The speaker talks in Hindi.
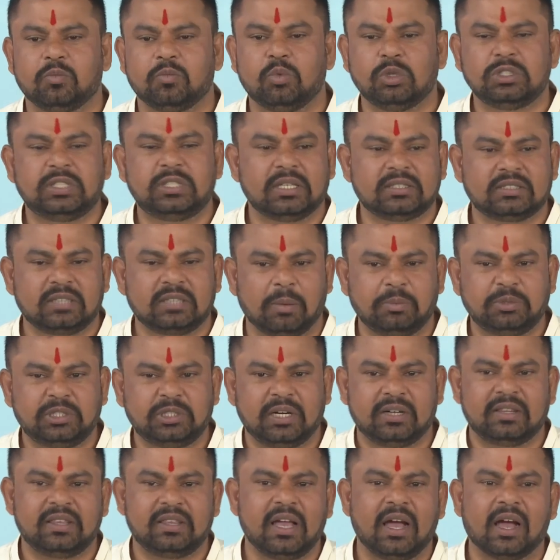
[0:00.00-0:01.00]
मुझे
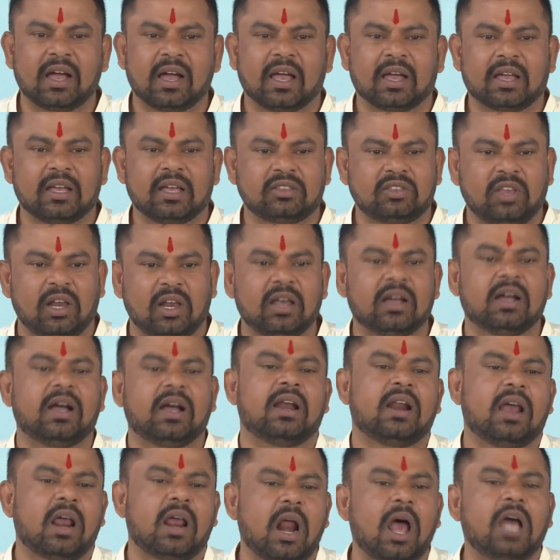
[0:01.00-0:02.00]
सब्जेक्ट दिया गया कि
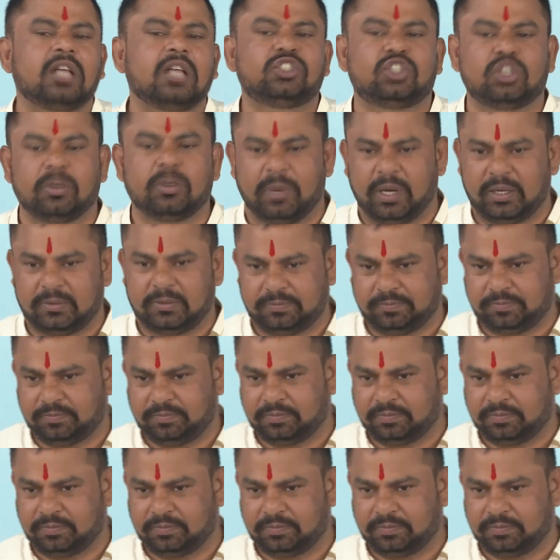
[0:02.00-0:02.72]
तेलंगाना राज्य में